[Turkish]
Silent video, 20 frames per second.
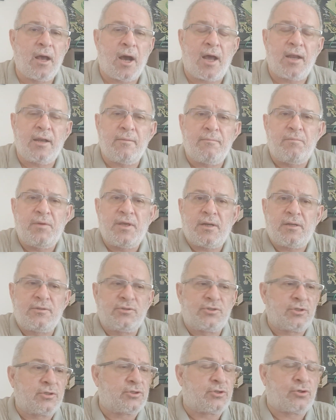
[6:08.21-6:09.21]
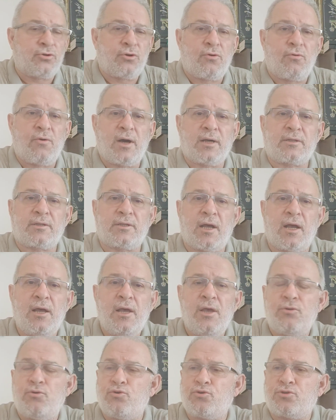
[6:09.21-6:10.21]
hani birinci
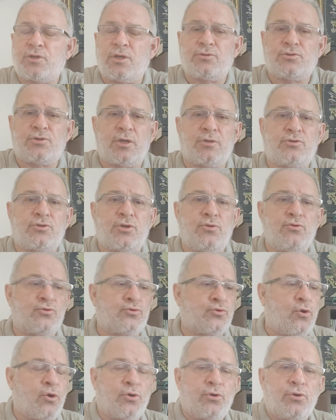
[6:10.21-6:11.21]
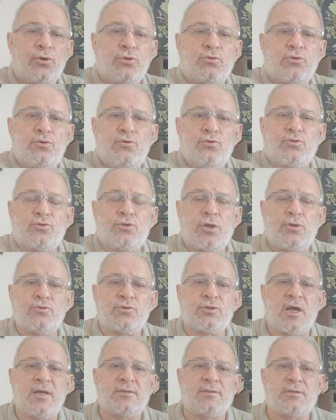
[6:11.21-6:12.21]
Sinovac'ta yüzde 83 koruyordu yüzde
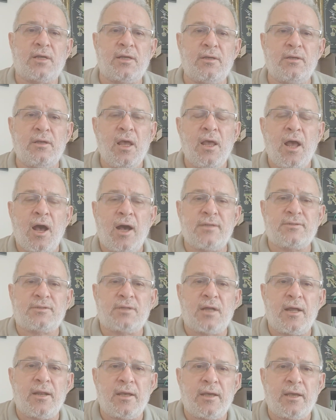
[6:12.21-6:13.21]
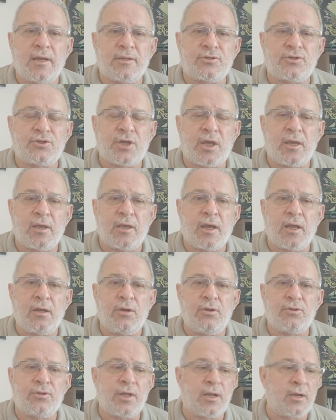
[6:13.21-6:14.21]
yüz hastayı hastaneye yatışı
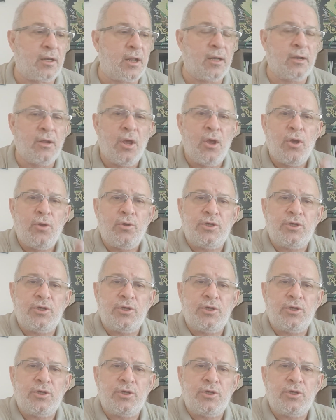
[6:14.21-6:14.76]
engelliyor denilen